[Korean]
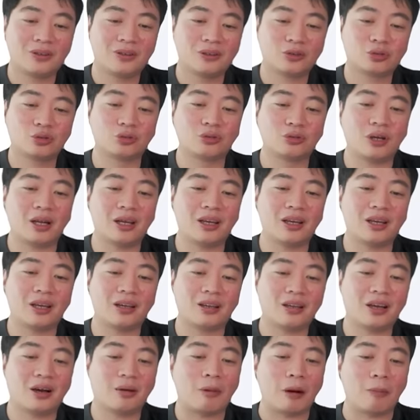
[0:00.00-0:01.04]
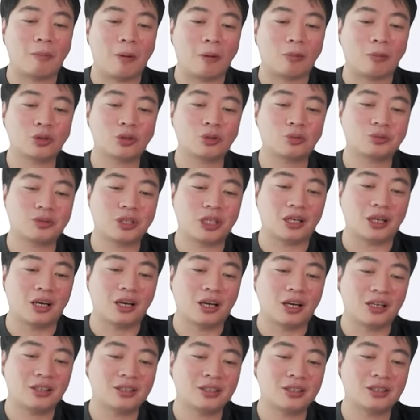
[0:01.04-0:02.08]
중간에 내가 막 바꾸고 싶잖아.
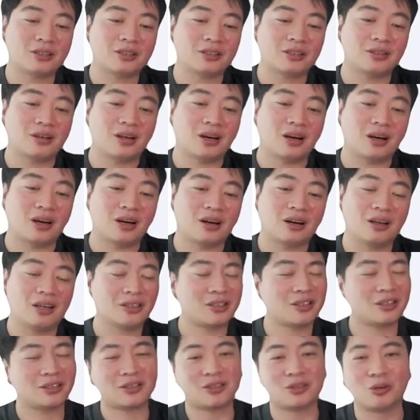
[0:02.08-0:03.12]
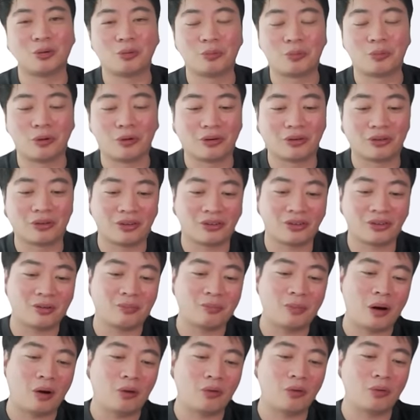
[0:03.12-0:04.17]
SSD랑 SSD 너무 별론 거 들어갔어.
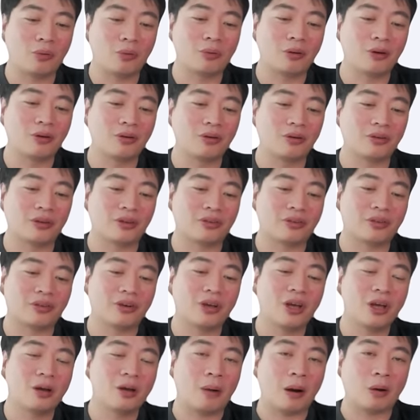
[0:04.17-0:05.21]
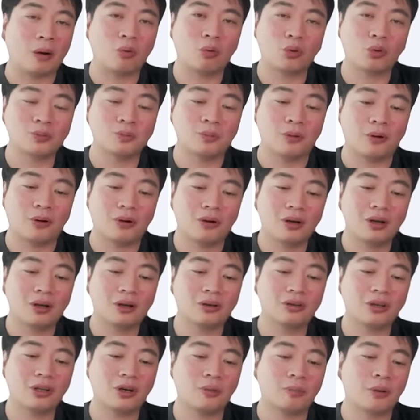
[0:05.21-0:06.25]
파워 너무 별론 거 들어갔어. 바꾸고 싶어.
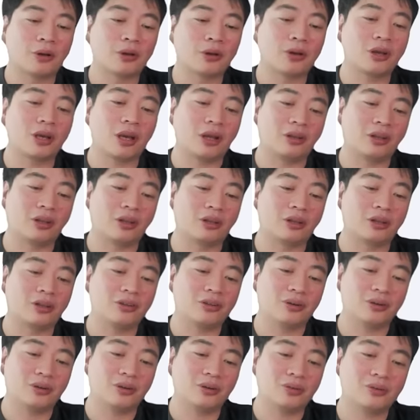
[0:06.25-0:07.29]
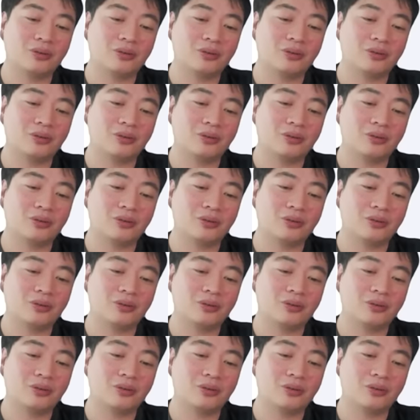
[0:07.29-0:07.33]
근데 이거 변경이 안 되게 돼 있어요.